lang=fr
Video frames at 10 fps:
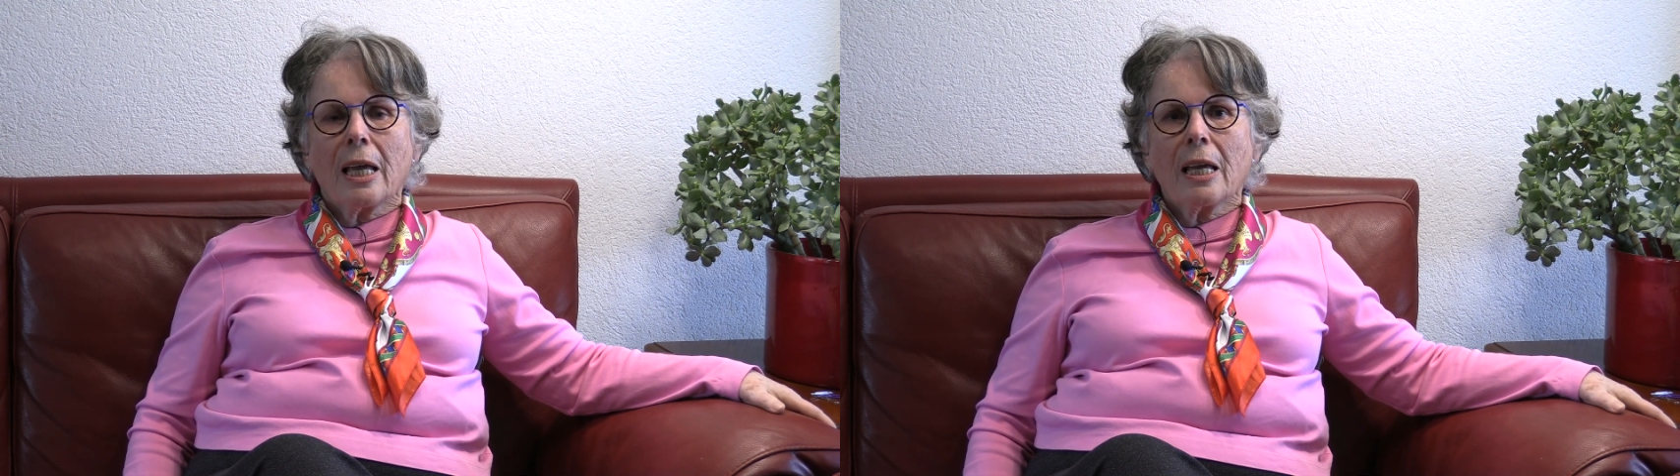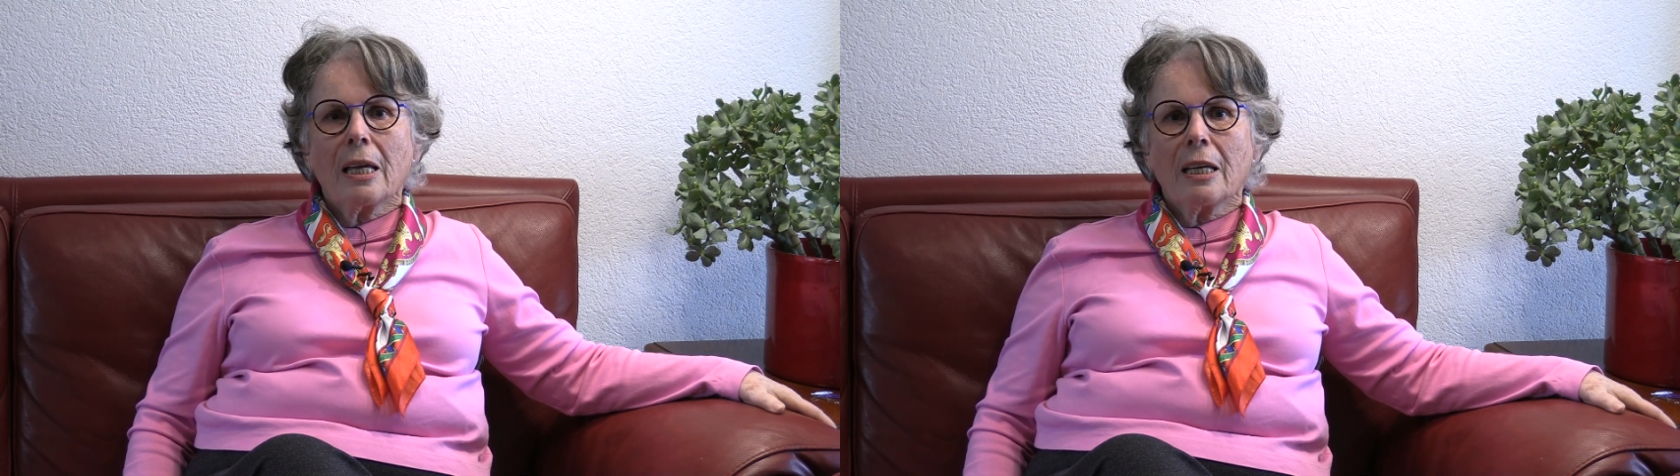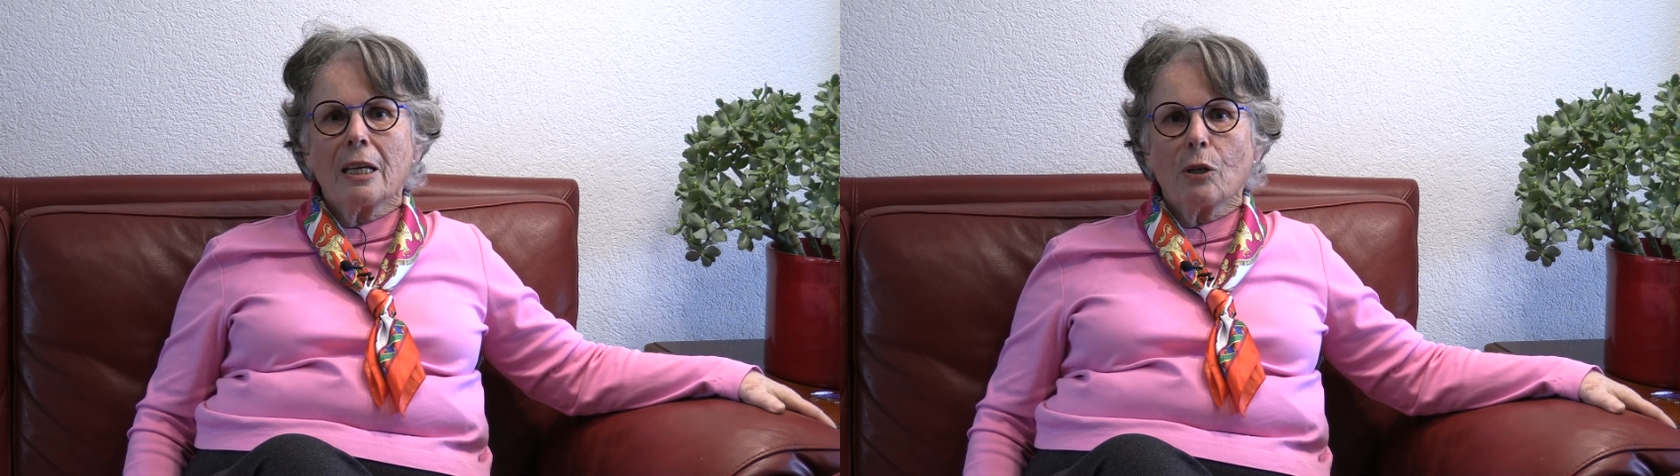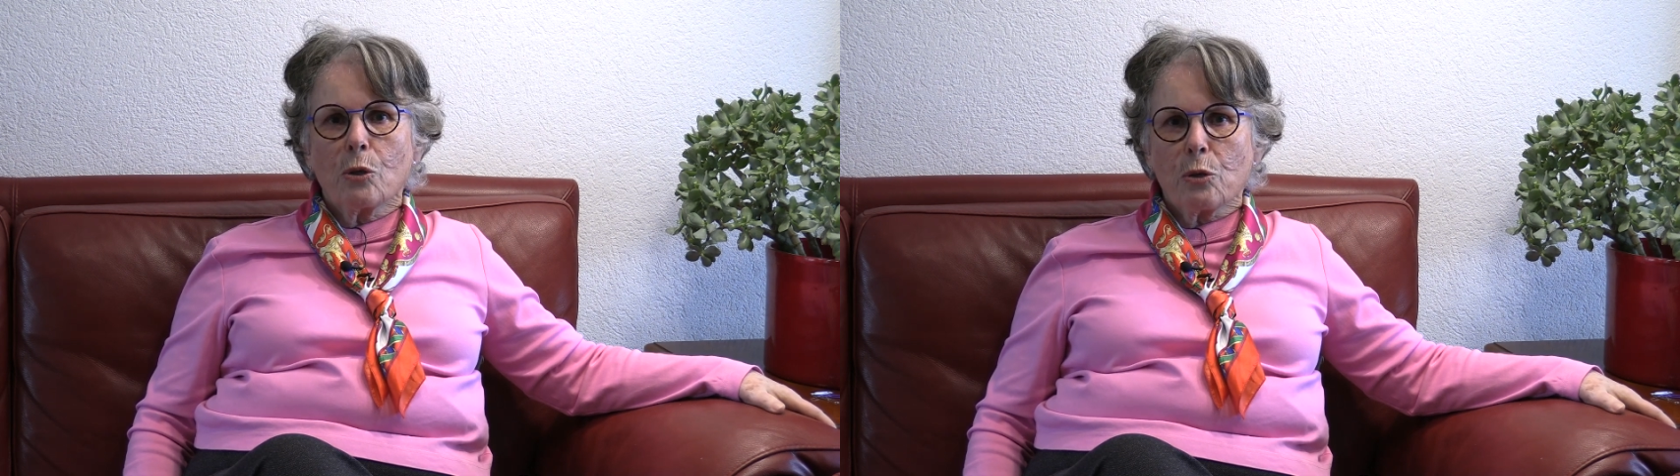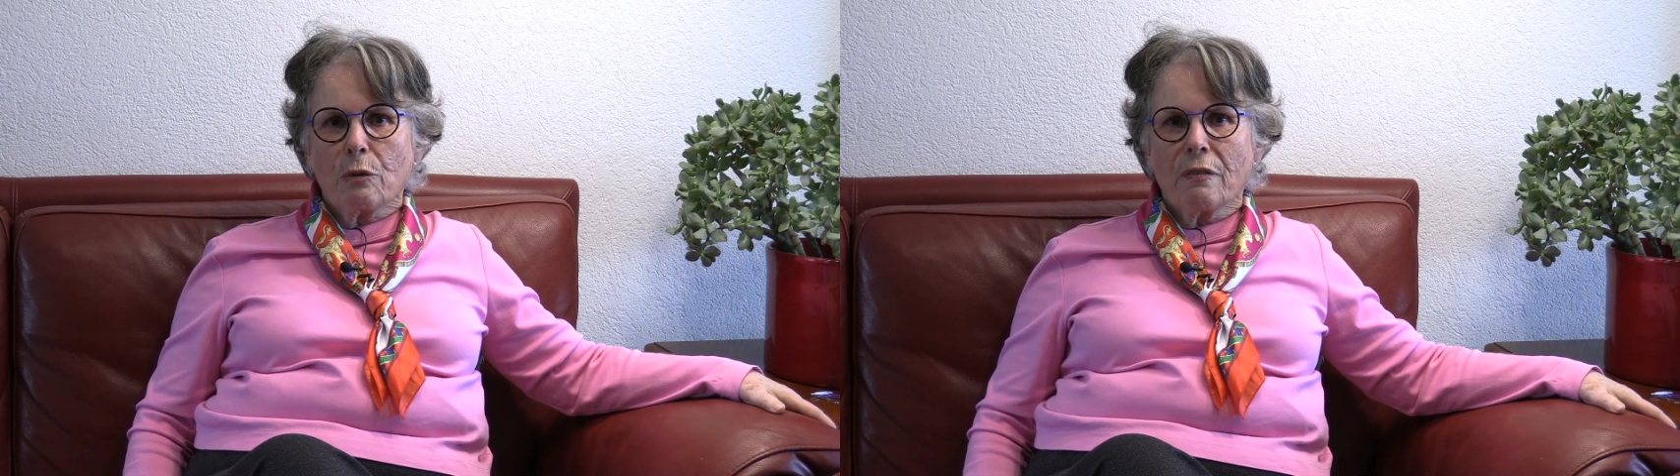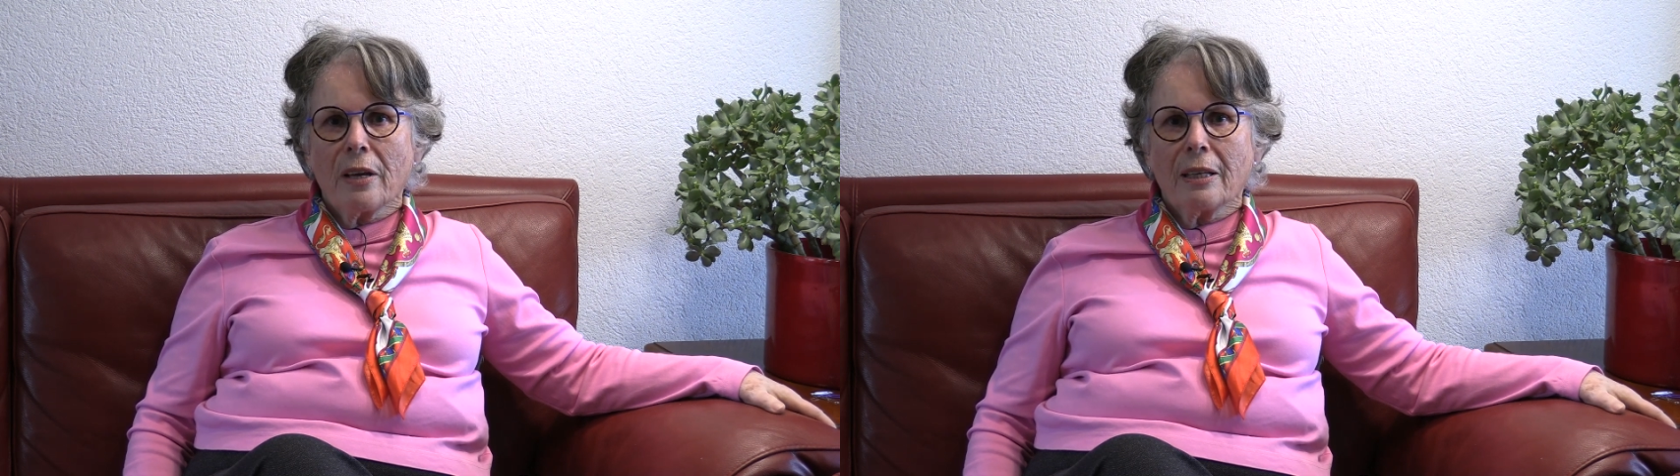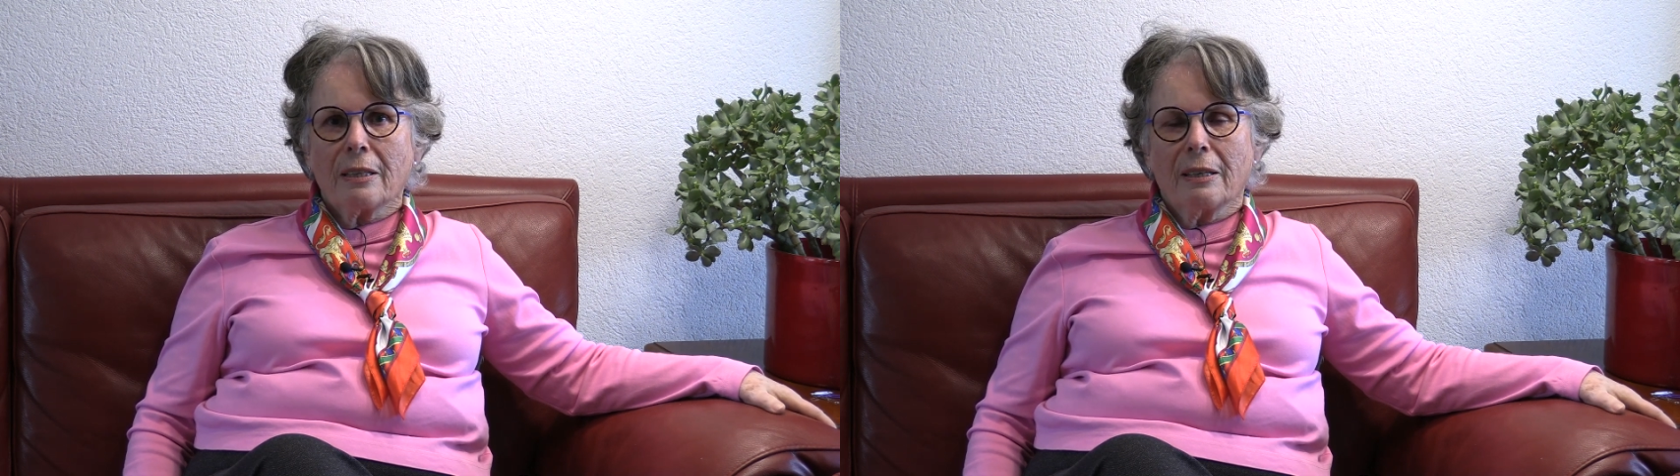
Et il recevait